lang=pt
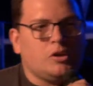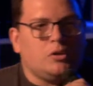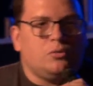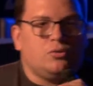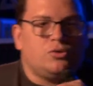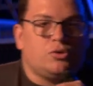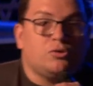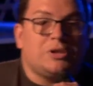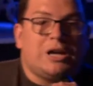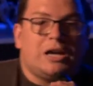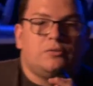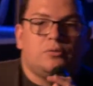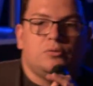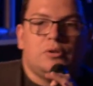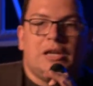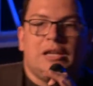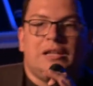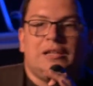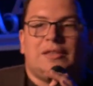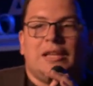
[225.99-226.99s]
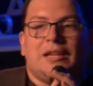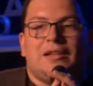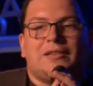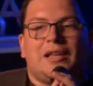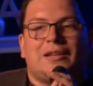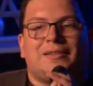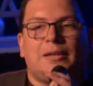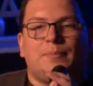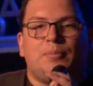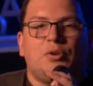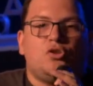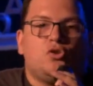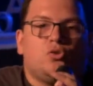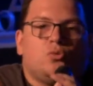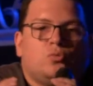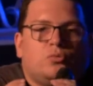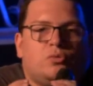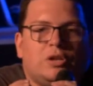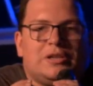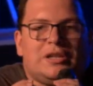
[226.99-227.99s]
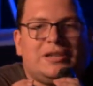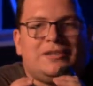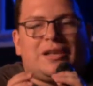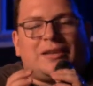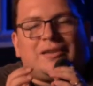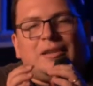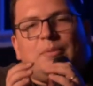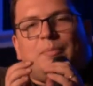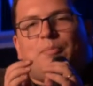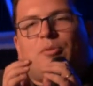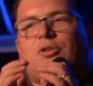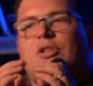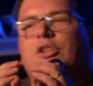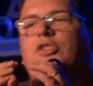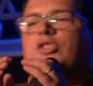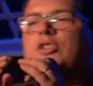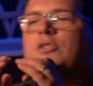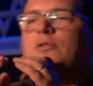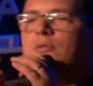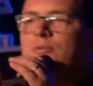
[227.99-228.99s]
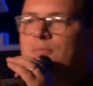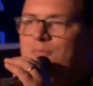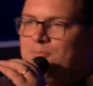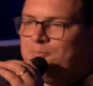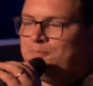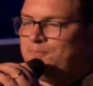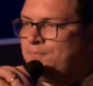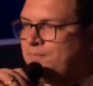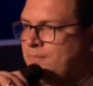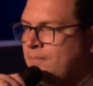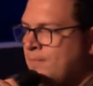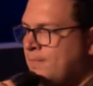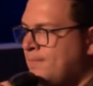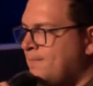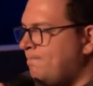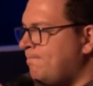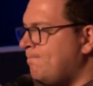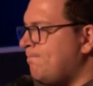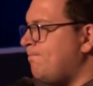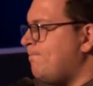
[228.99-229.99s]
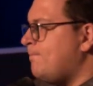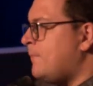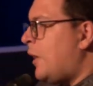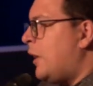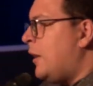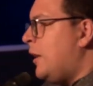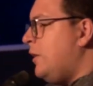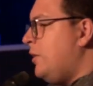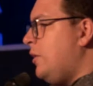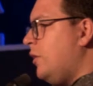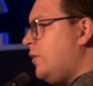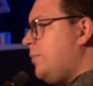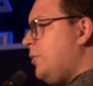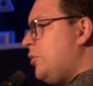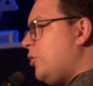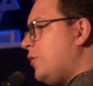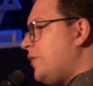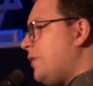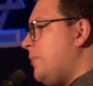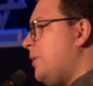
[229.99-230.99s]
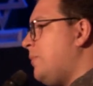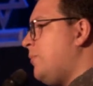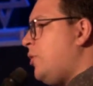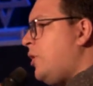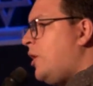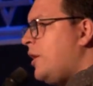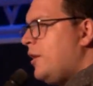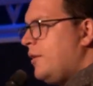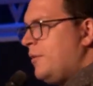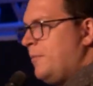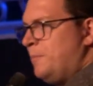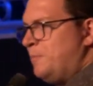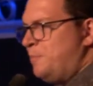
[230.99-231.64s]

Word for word: O soldado, ele tem que estar sempre junto, ele tem que estar sempre protegido. E Deus me trouxe a memória